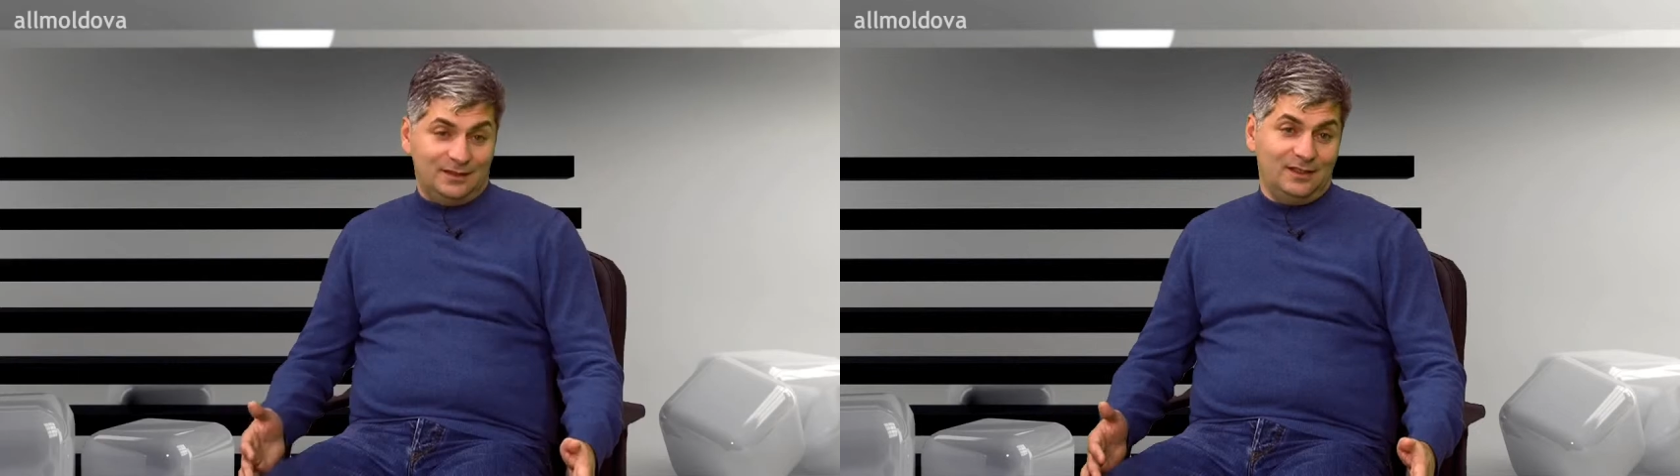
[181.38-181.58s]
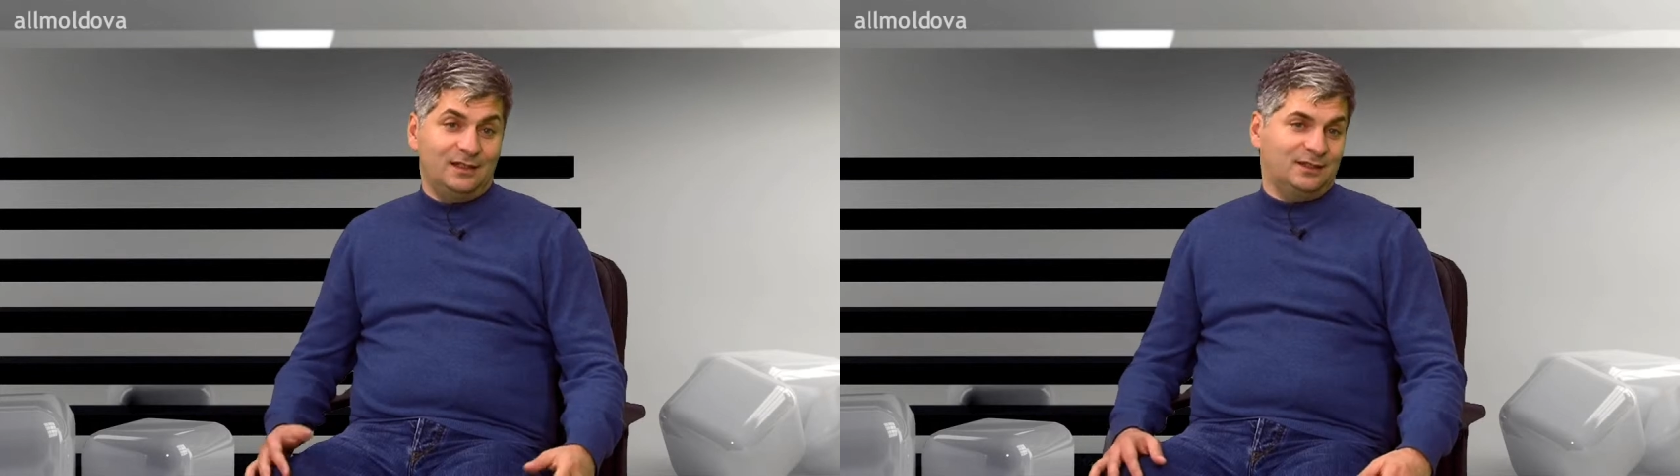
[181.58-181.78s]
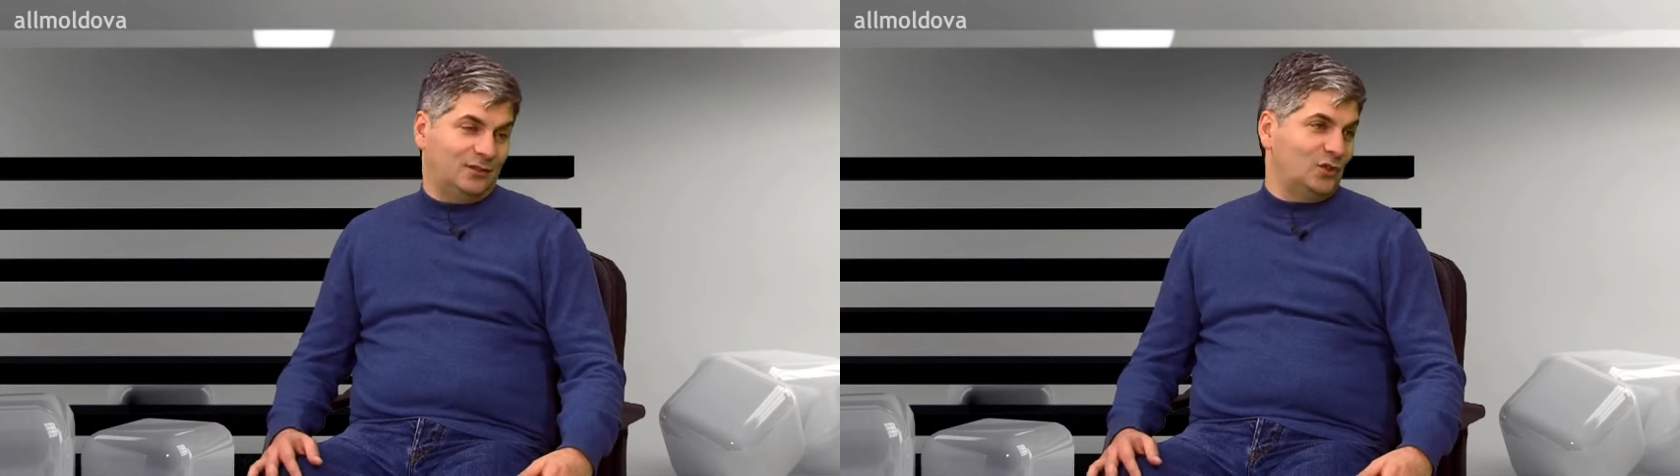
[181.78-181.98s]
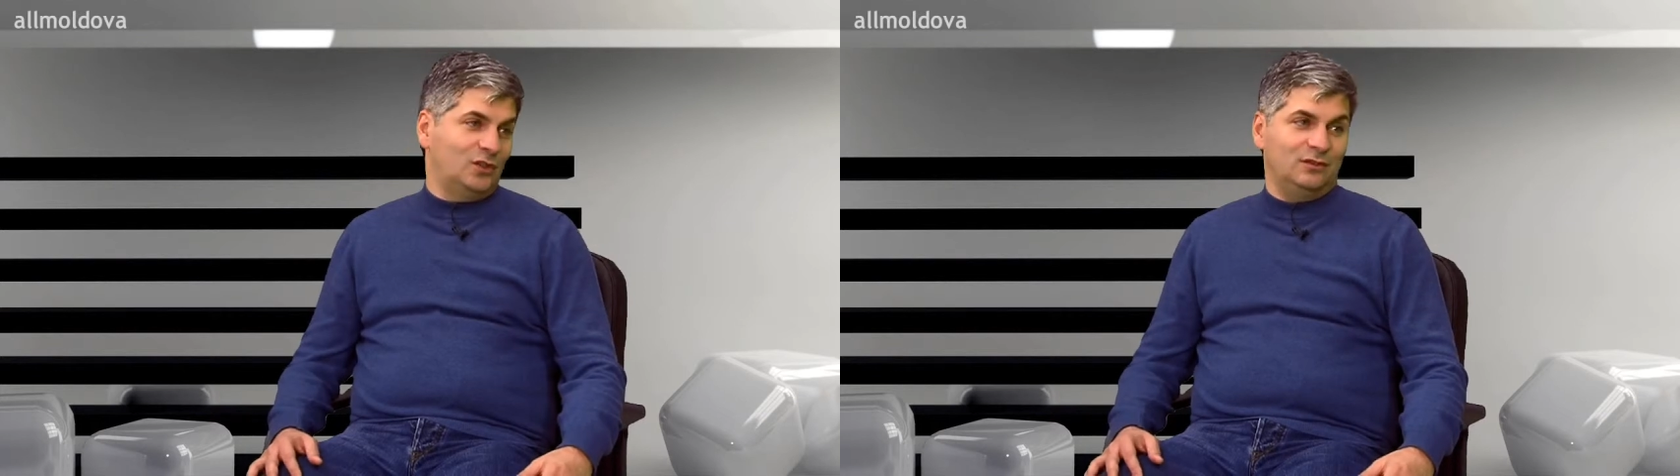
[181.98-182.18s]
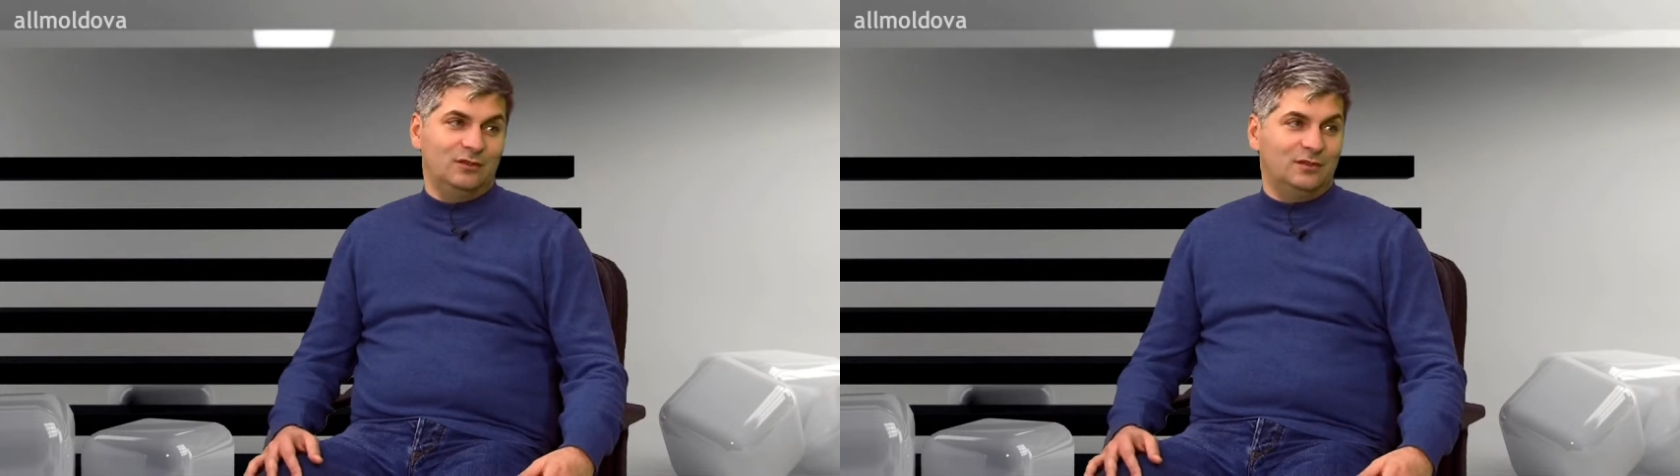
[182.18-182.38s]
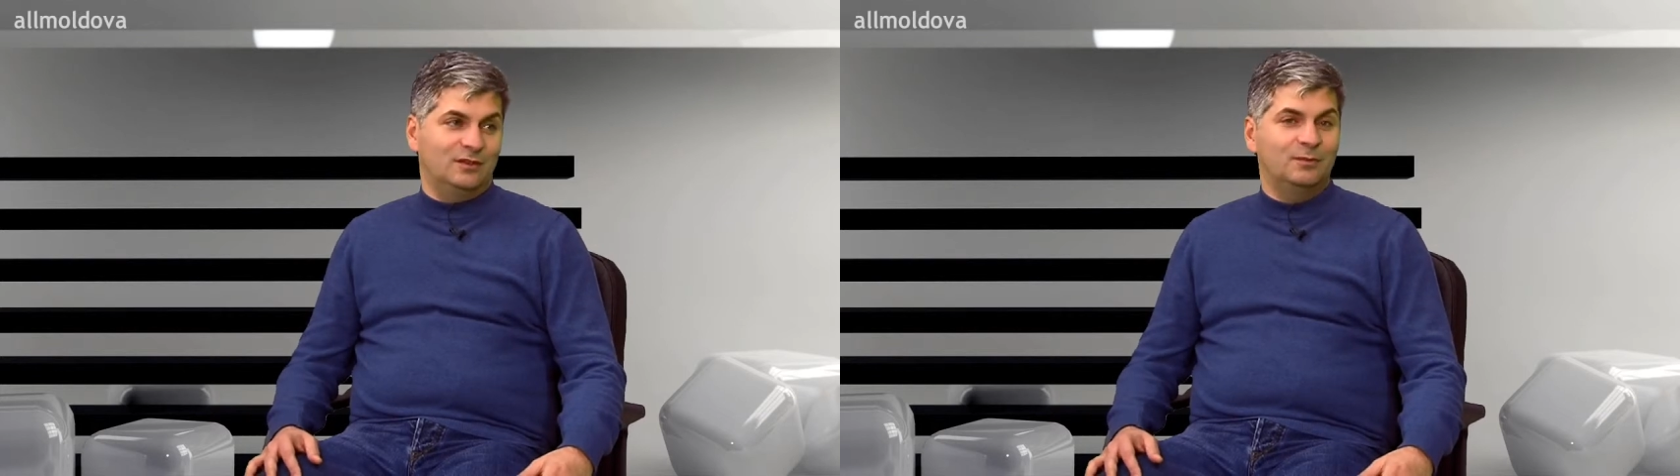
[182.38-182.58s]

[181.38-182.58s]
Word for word: Да, совершенно верно.